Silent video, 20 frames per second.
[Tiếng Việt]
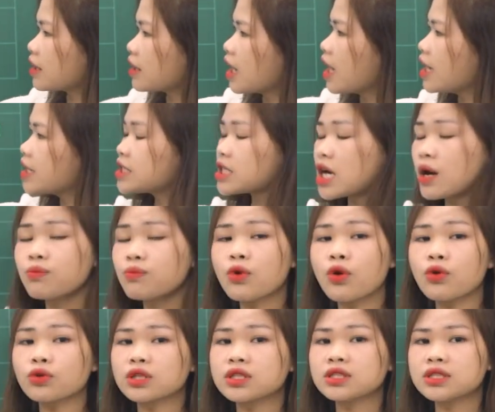ở đây trong
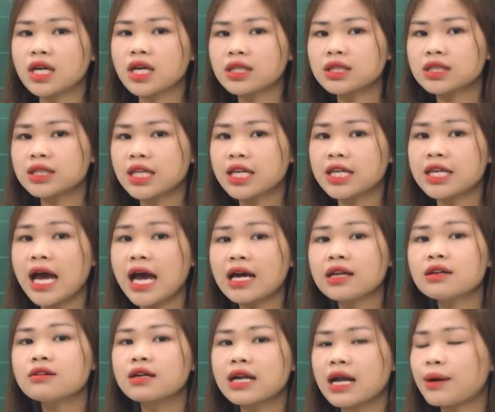cột thứ nhất thì đã
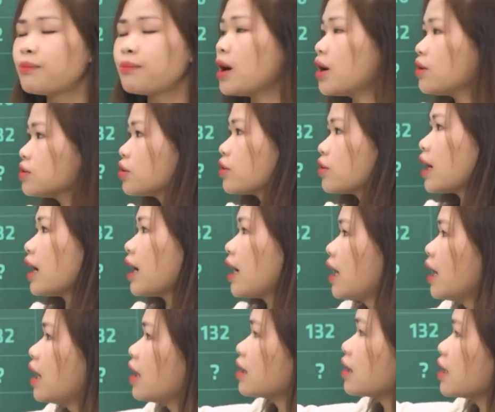được làm mẫu rồi ạ.
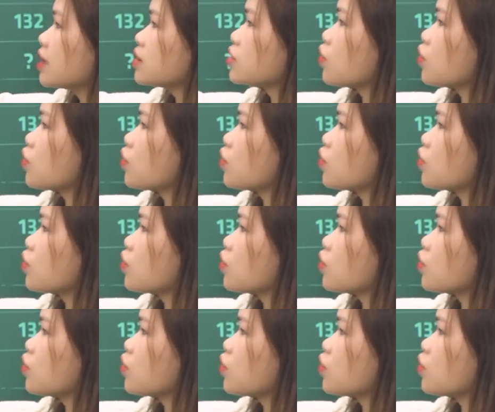Ở đây